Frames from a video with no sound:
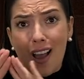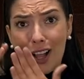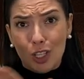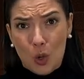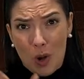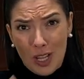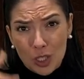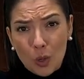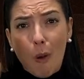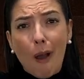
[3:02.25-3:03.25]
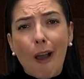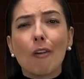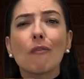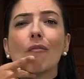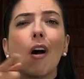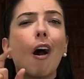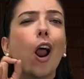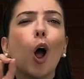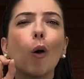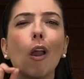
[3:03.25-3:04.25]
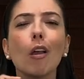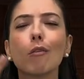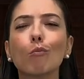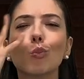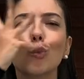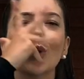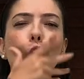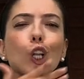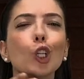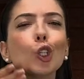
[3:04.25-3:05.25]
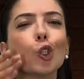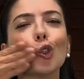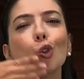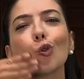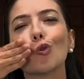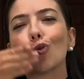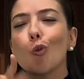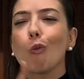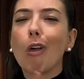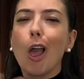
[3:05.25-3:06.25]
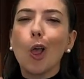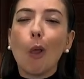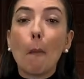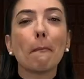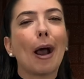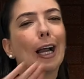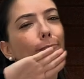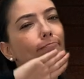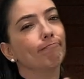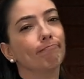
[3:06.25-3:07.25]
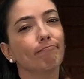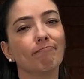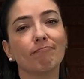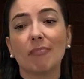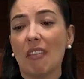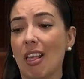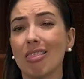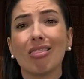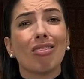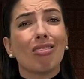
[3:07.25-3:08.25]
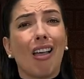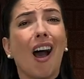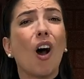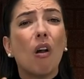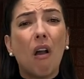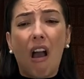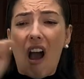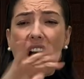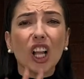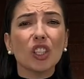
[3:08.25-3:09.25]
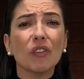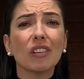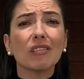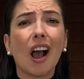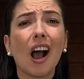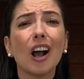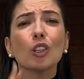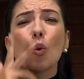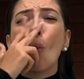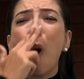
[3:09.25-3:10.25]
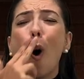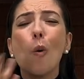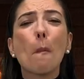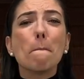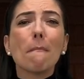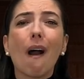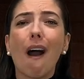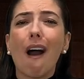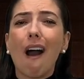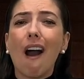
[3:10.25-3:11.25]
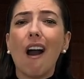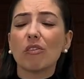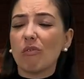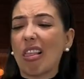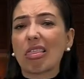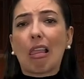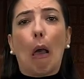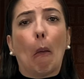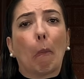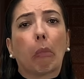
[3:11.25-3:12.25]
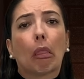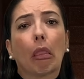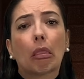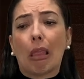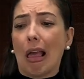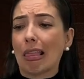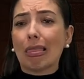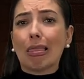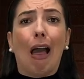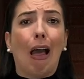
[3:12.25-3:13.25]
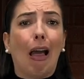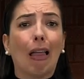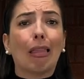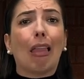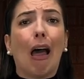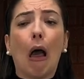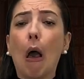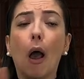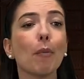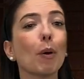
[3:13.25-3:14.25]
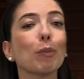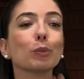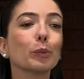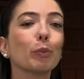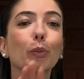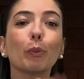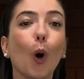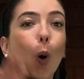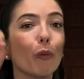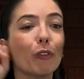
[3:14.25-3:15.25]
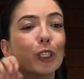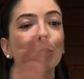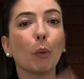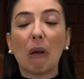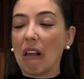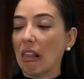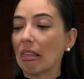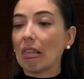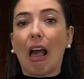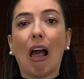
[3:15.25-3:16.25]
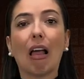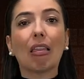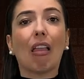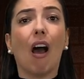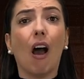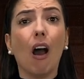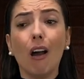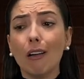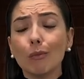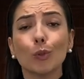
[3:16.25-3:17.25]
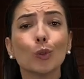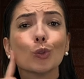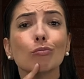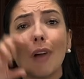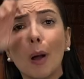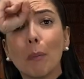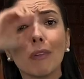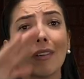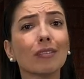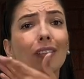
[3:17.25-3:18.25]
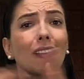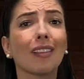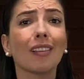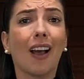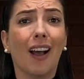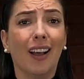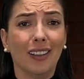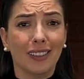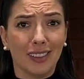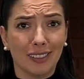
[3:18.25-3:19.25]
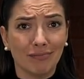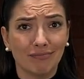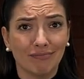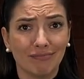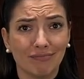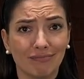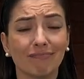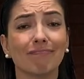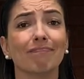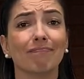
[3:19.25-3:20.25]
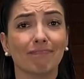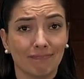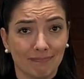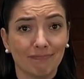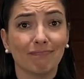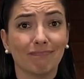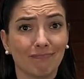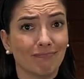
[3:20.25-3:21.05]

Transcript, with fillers: porque na escola inclusiva o discurso é muito bonito, a fala é muito bonita, mas na realidade dão atividades básicas, pintar, colar. O professor fica ali falando e entrega uma atividade para o aluno surdo que não aprende absolutamente nada.